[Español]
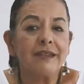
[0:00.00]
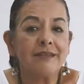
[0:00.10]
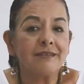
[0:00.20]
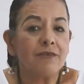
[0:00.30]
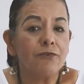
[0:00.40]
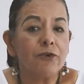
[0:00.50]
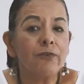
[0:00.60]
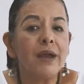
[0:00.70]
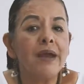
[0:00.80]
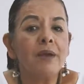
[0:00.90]
de esta
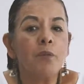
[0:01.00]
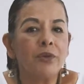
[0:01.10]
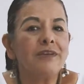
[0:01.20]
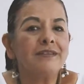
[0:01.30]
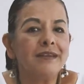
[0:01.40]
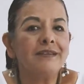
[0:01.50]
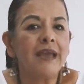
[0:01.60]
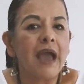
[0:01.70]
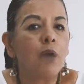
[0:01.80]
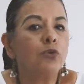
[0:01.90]
forma puedas
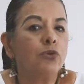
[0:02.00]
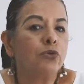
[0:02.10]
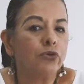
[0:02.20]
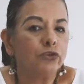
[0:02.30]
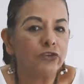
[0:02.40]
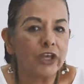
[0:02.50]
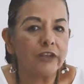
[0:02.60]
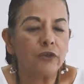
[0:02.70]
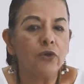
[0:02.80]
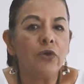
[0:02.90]
irte
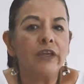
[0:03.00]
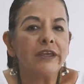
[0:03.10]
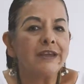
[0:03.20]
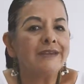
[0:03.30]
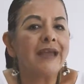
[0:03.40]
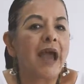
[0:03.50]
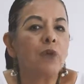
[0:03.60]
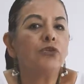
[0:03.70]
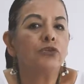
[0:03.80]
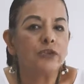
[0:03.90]
autoconociendo, irte
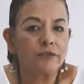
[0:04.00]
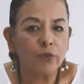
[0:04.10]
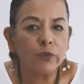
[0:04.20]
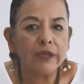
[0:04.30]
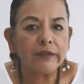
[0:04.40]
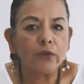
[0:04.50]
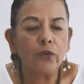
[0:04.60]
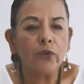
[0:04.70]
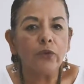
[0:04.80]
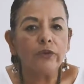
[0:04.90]

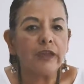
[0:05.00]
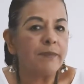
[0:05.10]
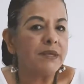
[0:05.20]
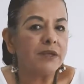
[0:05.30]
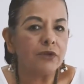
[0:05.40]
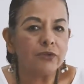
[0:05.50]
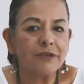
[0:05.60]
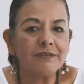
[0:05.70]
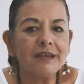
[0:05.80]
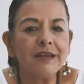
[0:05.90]
autodescubriendo también quiero
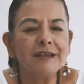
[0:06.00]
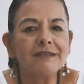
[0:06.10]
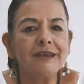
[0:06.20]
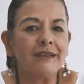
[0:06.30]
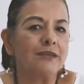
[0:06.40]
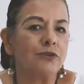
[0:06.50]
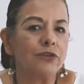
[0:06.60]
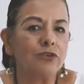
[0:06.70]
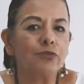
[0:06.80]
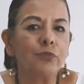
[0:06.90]
decirles que
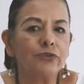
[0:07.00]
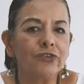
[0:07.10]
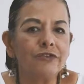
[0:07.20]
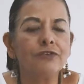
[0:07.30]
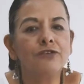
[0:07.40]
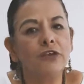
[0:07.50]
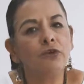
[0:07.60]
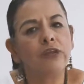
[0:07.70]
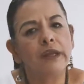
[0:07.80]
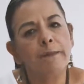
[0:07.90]
dentro de los procesos
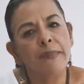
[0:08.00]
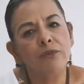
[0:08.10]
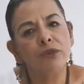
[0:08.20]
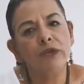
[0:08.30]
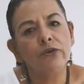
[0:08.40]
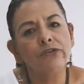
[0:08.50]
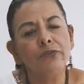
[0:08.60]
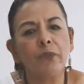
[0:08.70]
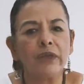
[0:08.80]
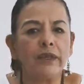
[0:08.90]

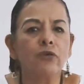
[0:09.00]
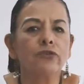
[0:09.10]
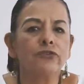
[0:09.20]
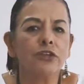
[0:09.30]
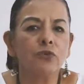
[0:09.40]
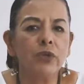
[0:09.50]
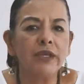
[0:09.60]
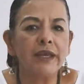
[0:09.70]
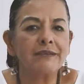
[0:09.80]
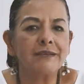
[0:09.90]
psicoterapéuticos pueden
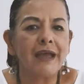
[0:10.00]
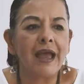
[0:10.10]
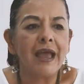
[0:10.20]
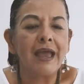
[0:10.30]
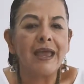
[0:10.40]
constituir esta,